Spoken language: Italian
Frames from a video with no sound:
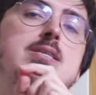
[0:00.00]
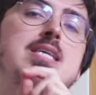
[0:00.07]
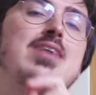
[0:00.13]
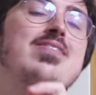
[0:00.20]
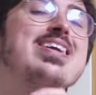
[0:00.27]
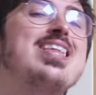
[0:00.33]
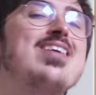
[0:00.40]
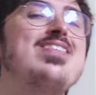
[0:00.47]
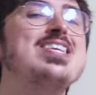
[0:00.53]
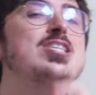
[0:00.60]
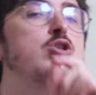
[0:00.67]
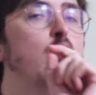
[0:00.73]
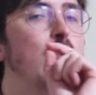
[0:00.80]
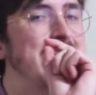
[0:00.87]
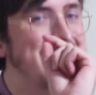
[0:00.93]
se avete
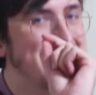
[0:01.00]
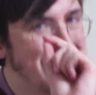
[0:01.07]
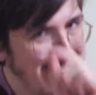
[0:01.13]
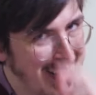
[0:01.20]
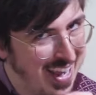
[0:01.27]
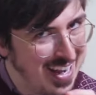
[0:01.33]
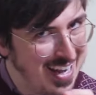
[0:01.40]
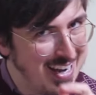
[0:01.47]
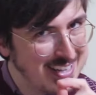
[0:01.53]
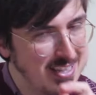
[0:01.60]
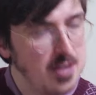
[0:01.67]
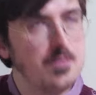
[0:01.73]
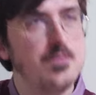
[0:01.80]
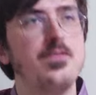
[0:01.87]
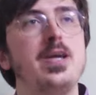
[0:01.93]
visto il trailer
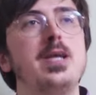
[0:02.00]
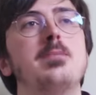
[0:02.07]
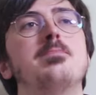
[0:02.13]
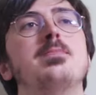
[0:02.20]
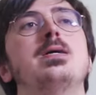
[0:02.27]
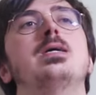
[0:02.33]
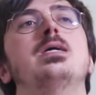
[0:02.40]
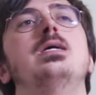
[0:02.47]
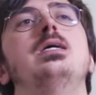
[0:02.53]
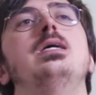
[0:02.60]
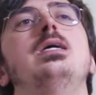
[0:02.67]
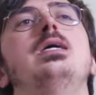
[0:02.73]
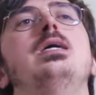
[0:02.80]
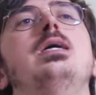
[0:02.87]
del film, eh,